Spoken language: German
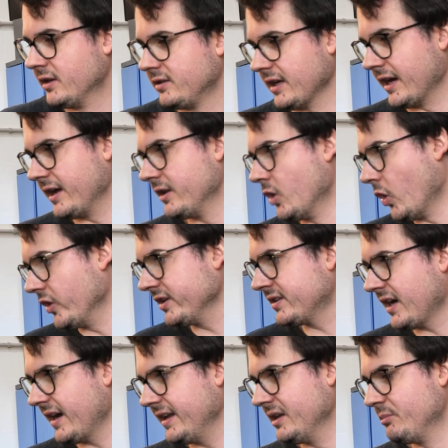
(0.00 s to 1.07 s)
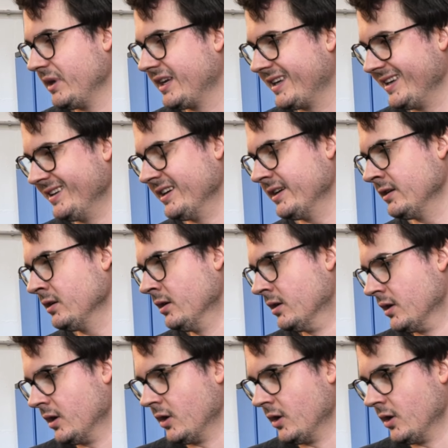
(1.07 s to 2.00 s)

der Neuteile beginnen.